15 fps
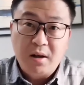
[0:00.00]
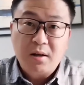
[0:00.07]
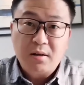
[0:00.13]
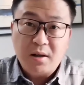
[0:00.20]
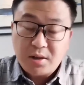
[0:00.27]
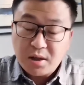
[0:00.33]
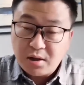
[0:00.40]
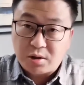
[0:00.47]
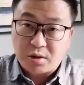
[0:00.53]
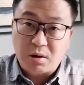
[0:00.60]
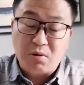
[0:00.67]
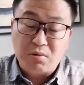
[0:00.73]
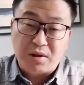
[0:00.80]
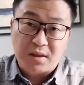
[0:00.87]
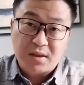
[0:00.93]
那这个时
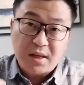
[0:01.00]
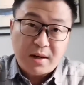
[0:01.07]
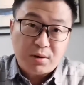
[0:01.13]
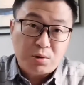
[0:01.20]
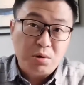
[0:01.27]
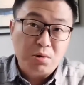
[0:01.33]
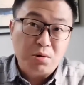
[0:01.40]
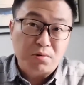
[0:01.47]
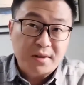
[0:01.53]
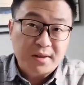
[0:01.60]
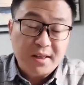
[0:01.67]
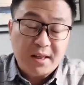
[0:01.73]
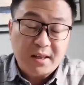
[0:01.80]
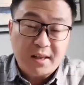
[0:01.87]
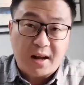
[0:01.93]
候你再去用
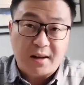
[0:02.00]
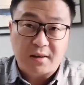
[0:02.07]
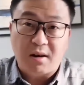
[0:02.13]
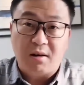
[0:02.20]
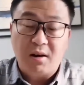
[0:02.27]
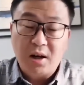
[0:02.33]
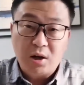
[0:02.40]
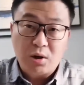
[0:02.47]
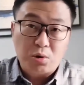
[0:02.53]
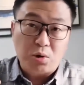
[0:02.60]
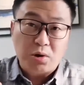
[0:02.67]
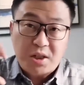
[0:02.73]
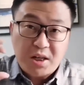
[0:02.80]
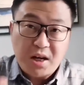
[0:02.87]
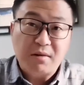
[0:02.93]
C 大调去
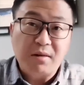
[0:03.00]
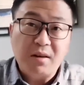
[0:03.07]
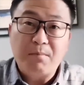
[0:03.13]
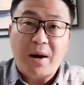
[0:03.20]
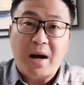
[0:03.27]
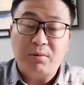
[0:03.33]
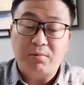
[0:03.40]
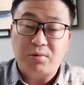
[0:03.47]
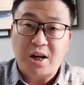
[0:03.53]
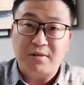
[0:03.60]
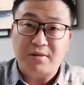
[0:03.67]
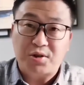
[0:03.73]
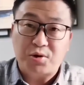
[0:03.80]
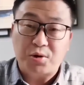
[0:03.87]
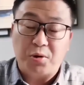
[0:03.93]
降低八度唱
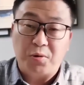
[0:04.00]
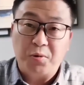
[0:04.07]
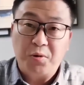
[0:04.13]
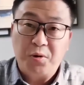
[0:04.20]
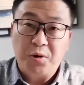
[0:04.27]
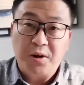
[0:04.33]
的时候，